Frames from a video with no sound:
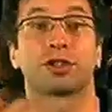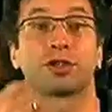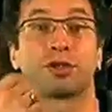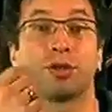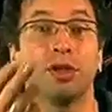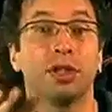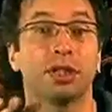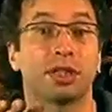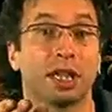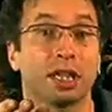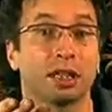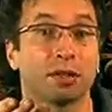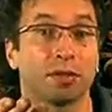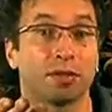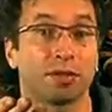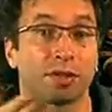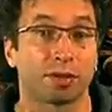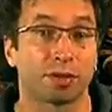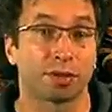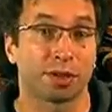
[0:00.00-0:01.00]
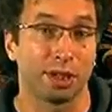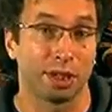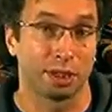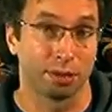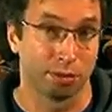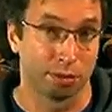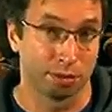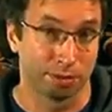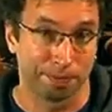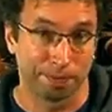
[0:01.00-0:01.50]
Что из этого всего
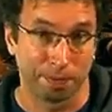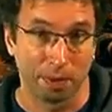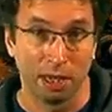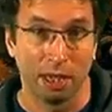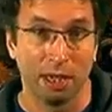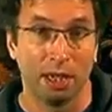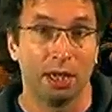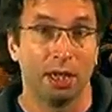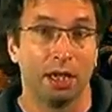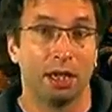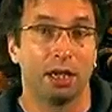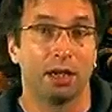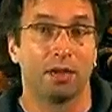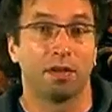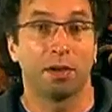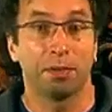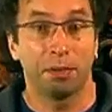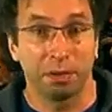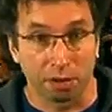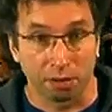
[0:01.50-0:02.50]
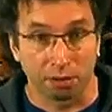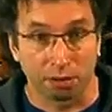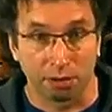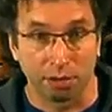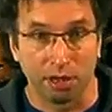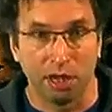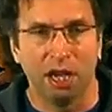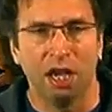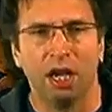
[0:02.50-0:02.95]
следует? Во-первых,